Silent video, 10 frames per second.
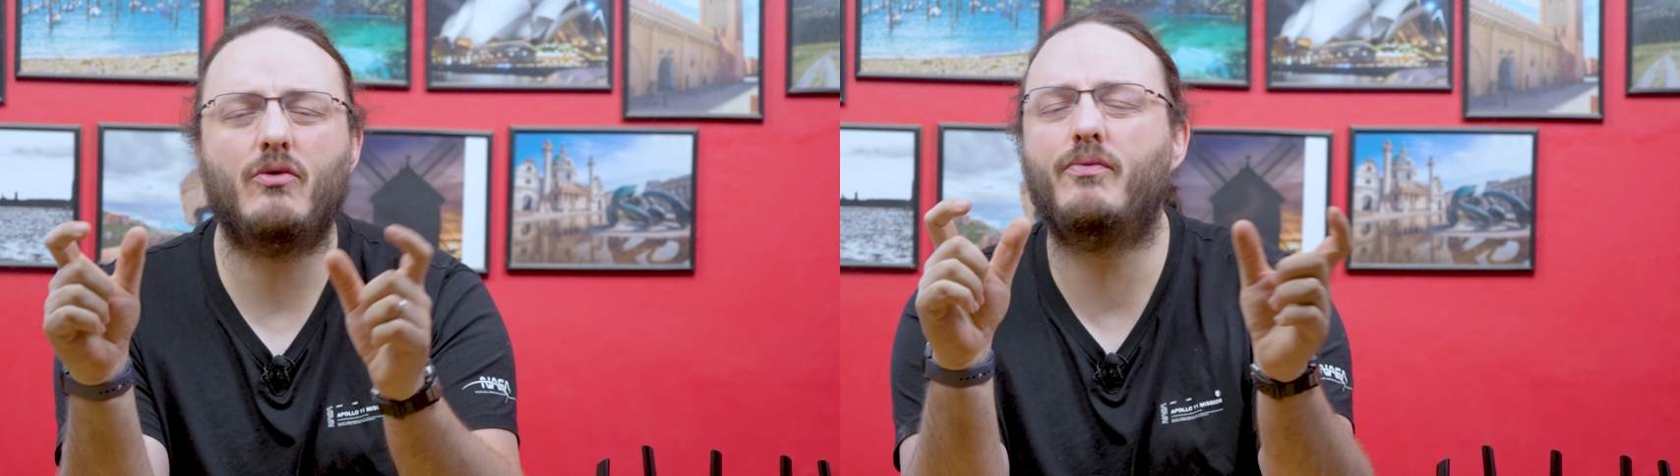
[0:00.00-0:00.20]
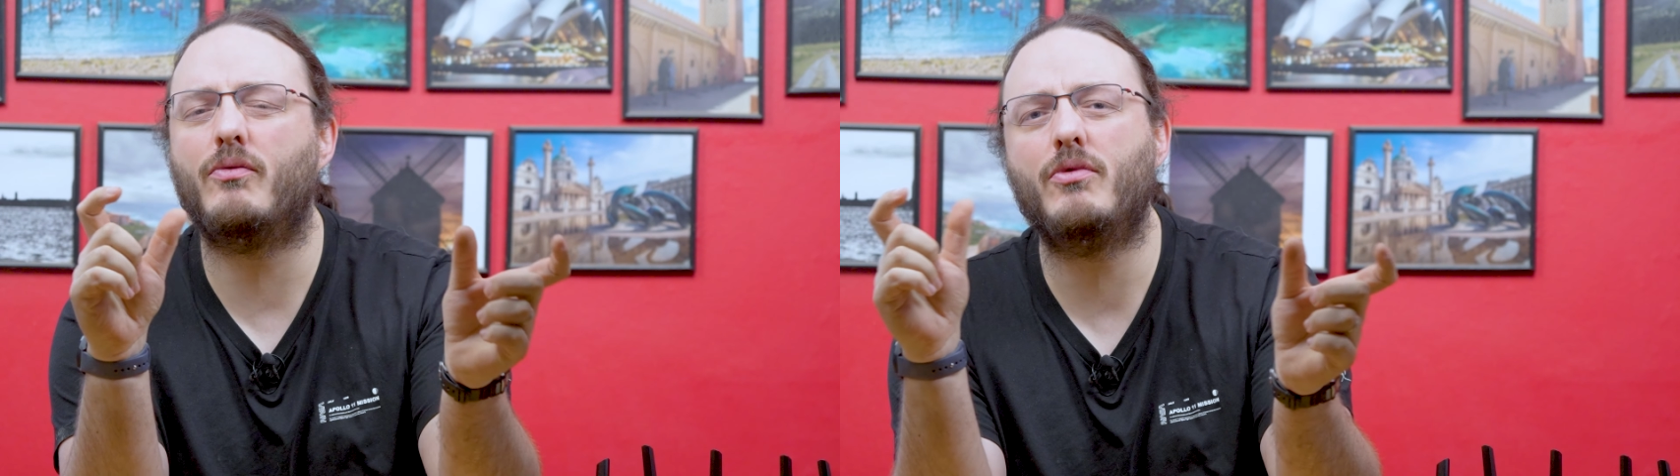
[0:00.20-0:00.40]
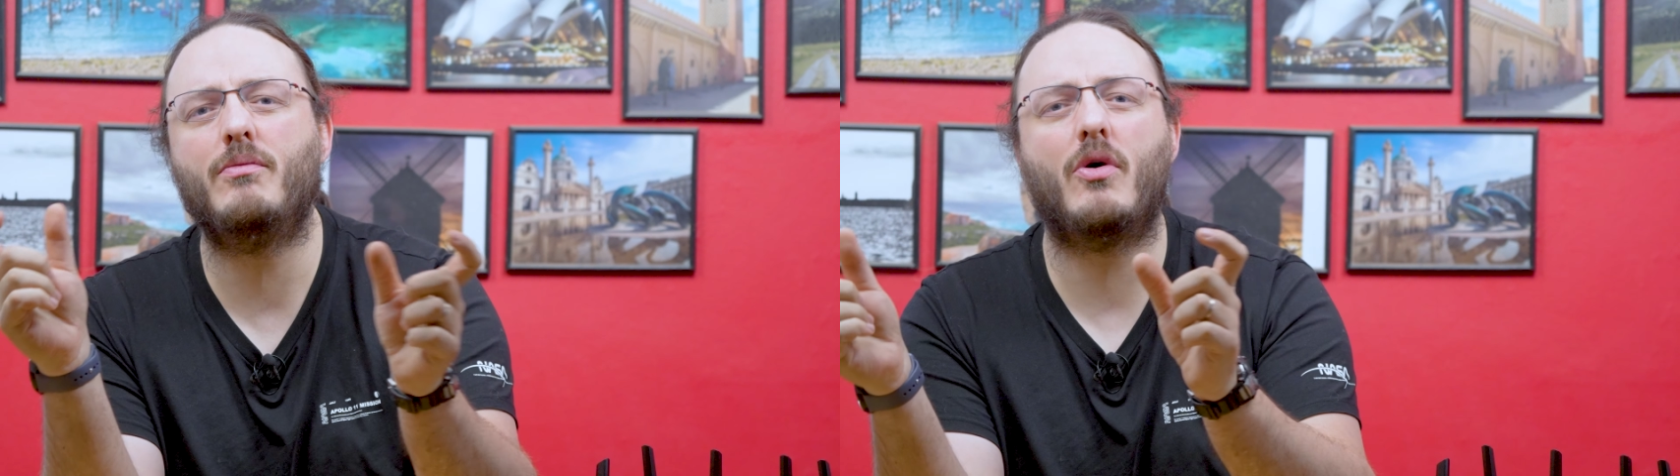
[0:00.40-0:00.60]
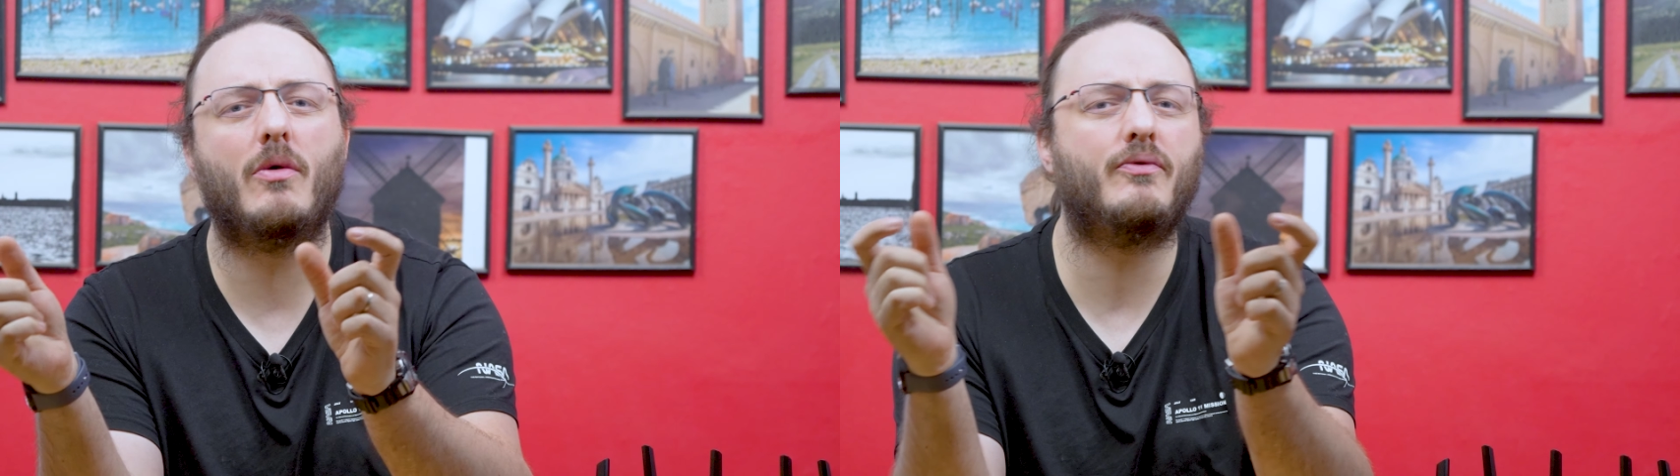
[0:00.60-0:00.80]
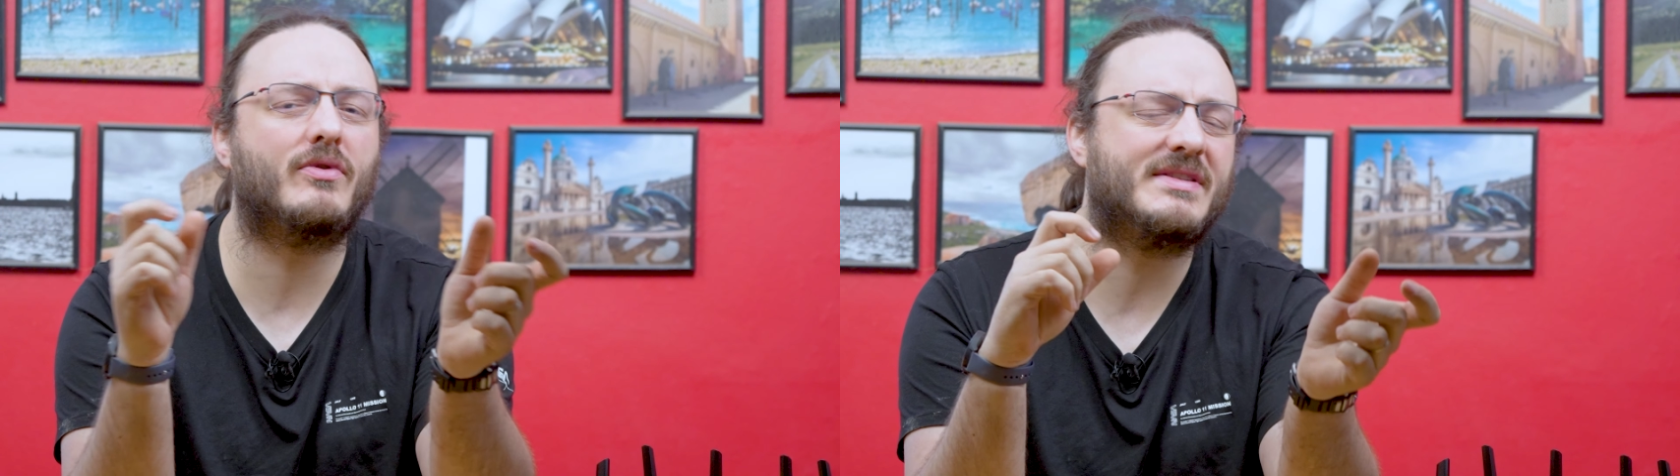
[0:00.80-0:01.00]
au bon
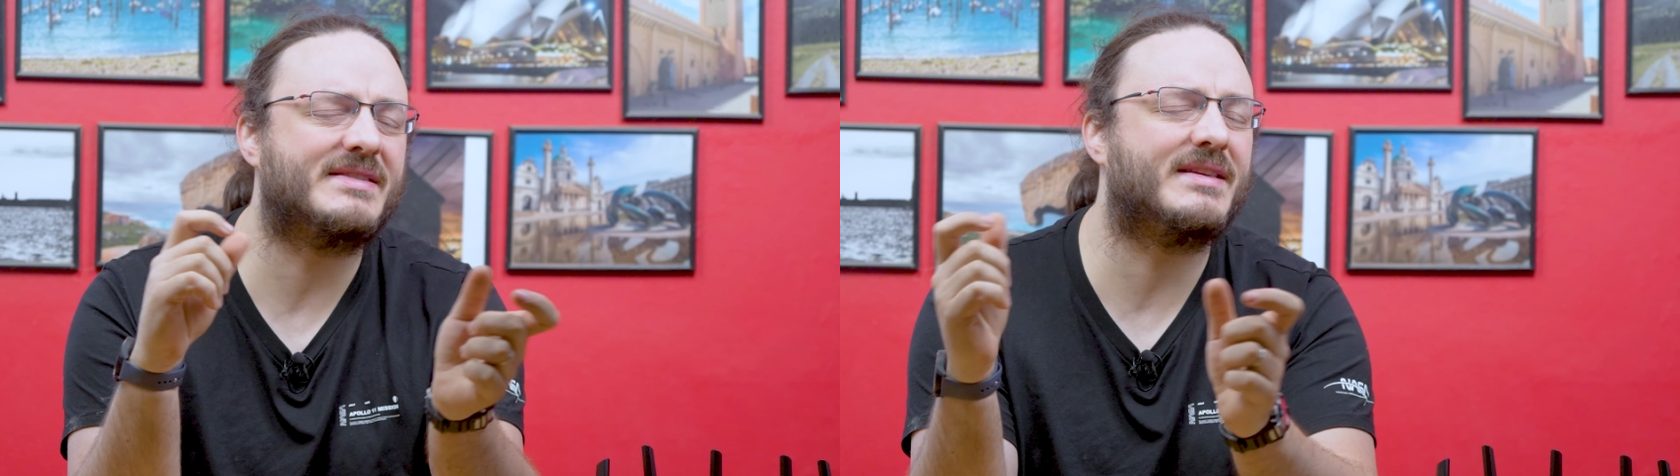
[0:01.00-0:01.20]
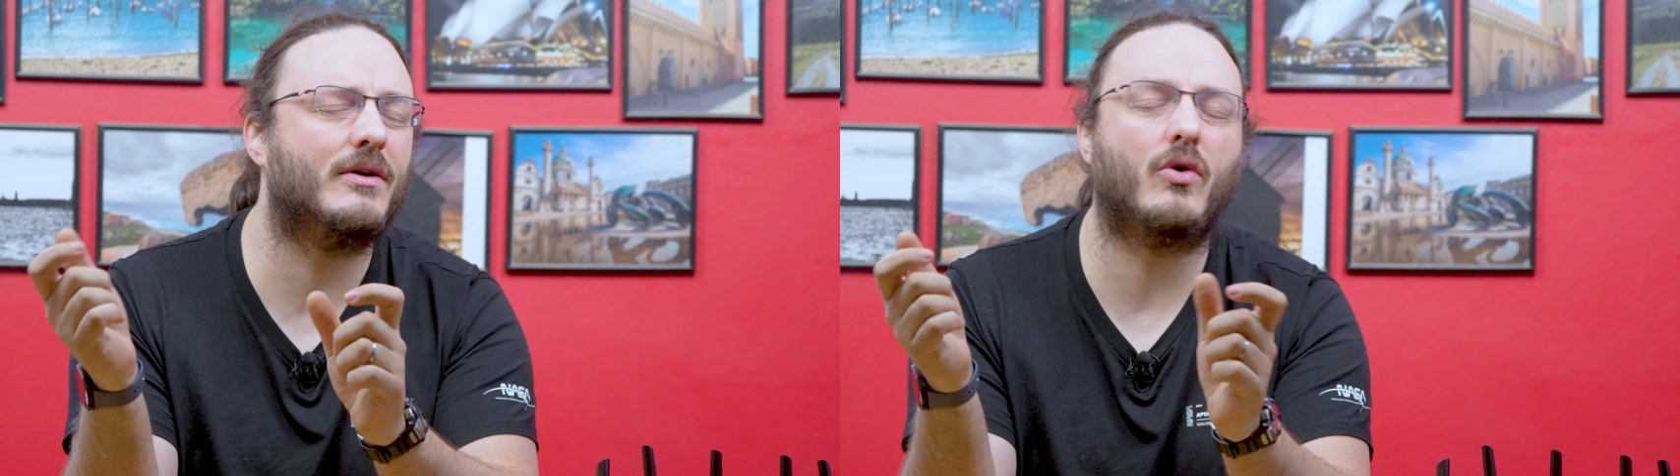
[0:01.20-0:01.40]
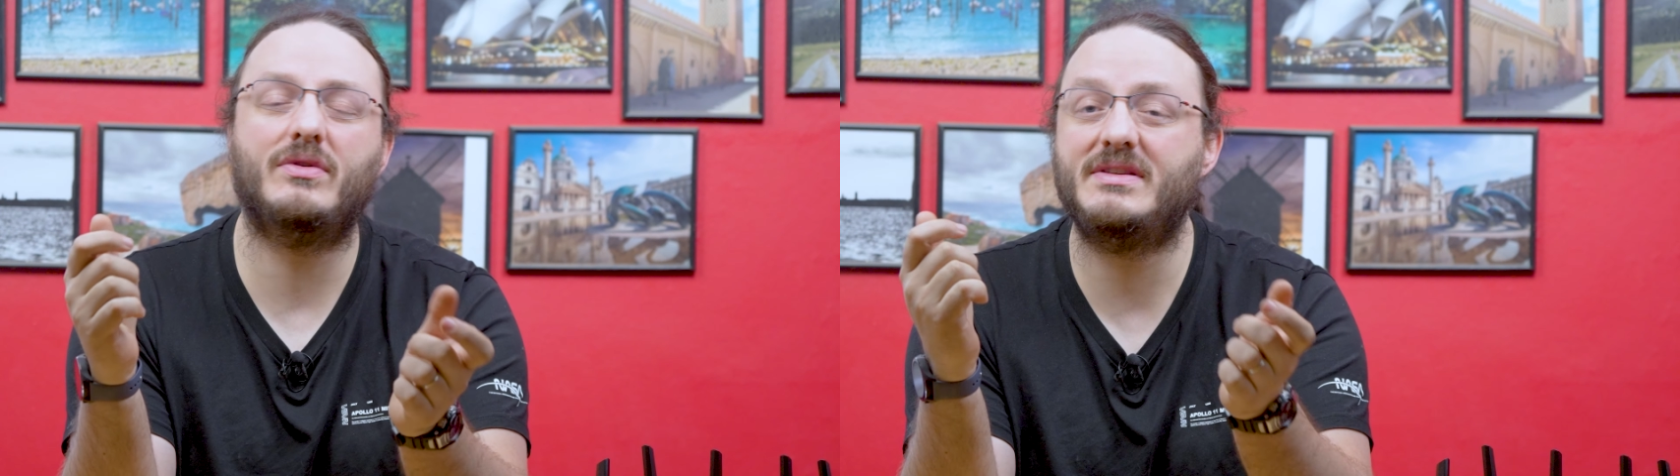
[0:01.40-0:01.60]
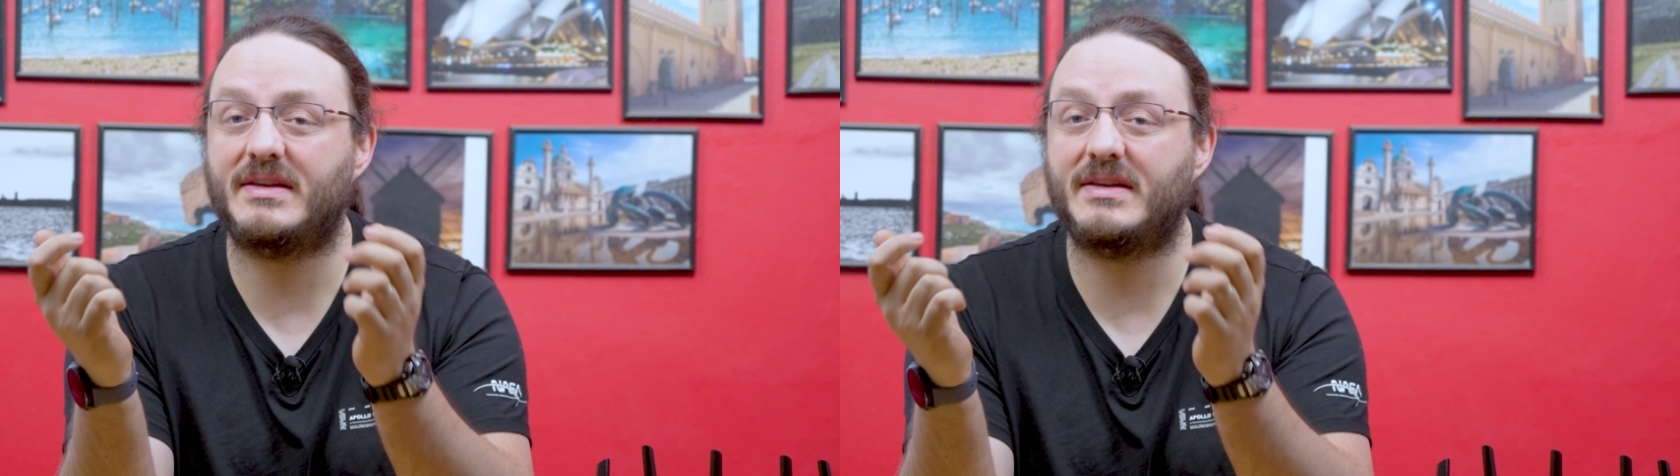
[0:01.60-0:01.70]
moment pour que ça se synchronise,